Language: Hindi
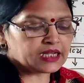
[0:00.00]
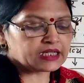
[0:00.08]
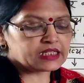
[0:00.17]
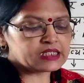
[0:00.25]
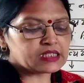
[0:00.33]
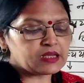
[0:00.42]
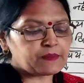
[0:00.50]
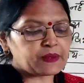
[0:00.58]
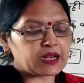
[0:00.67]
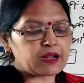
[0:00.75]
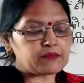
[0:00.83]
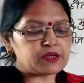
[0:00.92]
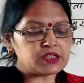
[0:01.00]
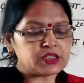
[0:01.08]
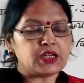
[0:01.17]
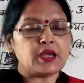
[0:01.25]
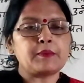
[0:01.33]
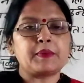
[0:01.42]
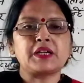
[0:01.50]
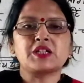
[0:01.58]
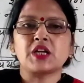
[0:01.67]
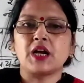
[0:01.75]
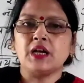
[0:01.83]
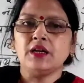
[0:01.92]
न किसी परामर्श की
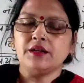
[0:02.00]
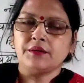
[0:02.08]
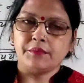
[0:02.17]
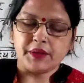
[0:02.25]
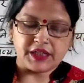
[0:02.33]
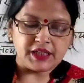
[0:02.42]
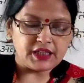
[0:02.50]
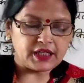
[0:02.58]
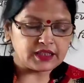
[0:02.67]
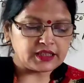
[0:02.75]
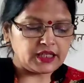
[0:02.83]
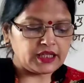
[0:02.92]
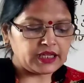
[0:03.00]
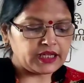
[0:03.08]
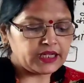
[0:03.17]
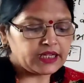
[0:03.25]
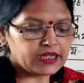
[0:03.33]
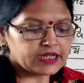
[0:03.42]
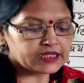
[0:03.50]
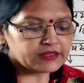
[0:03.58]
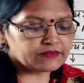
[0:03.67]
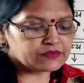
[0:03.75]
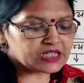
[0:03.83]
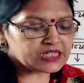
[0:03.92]
अपेक्षा बनी रहती
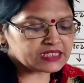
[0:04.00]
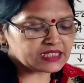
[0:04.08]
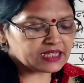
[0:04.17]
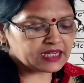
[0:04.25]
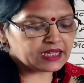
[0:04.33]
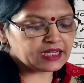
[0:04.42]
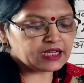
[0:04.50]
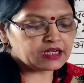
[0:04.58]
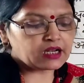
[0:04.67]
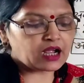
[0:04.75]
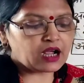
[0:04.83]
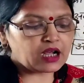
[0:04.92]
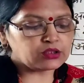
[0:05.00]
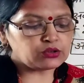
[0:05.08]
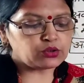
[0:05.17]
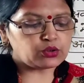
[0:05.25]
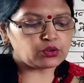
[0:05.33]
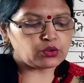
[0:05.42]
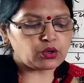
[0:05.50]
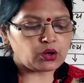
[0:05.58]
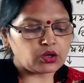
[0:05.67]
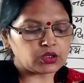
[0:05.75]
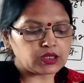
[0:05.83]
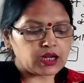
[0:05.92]
है जैसे है नहा धो लो
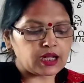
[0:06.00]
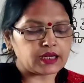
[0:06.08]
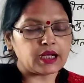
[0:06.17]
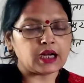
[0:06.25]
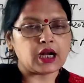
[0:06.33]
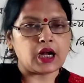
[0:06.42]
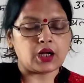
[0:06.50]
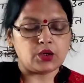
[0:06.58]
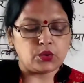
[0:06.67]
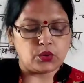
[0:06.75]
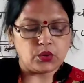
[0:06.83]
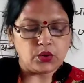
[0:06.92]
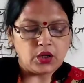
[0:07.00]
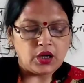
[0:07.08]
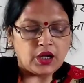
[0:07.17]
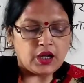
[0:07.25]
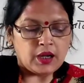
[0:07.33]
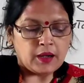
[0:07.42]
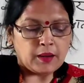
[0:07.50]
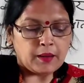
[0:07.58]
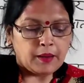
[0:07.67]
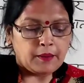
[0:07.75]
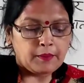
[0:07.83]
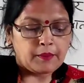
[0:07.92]
और खाना खा लो
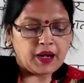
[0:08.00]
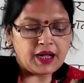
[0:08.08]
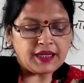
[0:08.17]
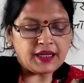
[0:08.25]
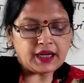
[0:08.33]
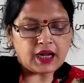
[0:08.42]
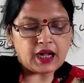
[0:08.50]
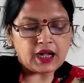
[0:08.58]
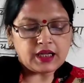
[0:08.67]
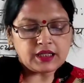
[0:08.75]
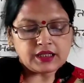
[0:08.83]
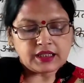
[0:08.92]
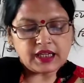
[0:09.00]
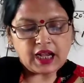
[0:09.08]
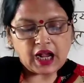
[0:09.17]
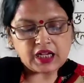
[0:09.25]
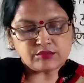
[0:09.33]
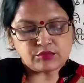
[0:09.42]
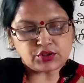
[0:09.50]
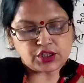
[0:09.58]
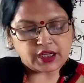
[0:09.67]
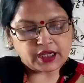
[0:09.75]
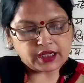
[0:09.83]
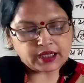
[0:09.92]
माँ ने कहा कि आज
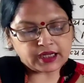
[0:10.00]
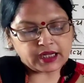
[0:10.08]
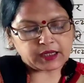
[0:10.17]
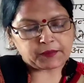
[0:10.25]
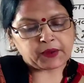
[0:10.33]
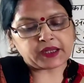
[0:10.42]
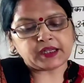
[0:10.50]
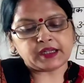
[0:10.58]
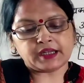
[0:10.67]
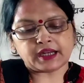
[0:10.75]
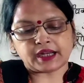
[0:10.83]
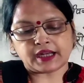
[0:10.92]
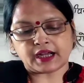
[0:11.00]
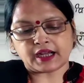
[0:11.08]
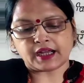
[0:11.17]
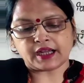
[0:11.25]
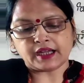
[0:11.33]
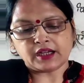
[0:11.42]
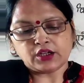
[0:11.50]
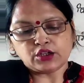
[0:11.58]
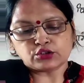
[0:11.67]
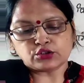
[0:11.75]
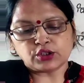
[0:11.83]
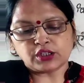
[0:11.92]
मुझे घर पर ही रहना है
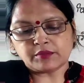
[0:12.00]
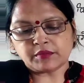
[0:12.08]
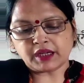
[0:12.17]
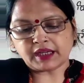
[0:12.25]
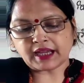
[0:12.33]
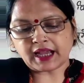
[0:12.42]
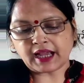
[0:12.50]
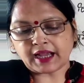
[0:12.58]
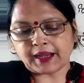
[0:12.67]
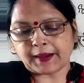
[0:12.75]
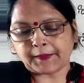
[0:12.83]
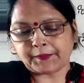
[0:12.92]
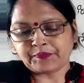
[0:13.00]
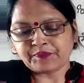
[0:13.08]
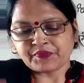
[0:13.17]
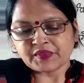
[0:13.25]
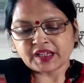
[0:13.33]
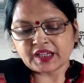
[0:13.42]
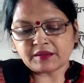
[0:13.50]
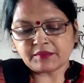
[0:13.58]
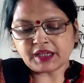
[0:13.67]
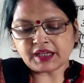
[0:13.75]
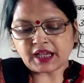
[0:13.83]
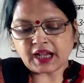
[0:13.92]
तो इनमें क्या है
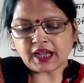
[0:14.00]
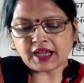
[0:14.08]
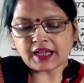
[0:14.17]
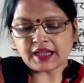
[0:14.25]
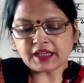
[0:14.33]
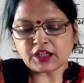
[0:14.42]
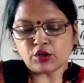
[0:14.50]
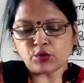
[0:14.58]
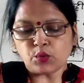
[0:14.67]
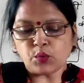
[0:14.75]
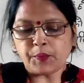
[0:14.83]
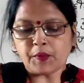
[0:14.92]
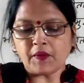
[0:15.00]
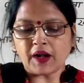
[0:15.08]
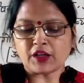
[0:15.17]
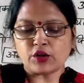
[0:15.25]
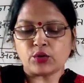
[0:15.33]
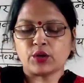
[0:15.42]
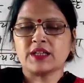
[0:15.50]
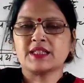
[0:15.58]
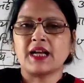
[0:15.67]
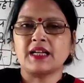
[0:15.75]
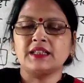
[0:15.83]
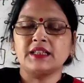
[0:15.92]
इनमें क्या है कि उपवाक्यों के
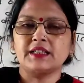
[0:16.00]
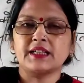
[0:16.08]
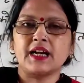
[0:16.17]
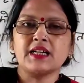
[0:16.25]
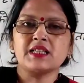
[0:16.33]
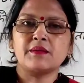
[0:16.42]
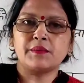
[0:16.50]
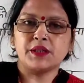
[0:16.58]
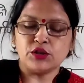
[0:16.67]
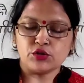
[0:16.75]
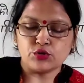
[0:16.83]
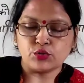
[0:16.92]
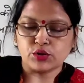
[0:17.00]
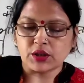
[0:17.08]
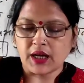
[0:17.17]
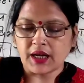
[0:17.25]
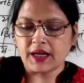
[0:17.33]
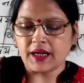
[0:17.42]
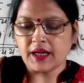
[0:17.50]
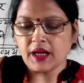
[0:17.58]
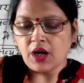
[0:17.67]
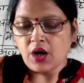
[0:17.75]
साथ इनका संबंध जुड़ता है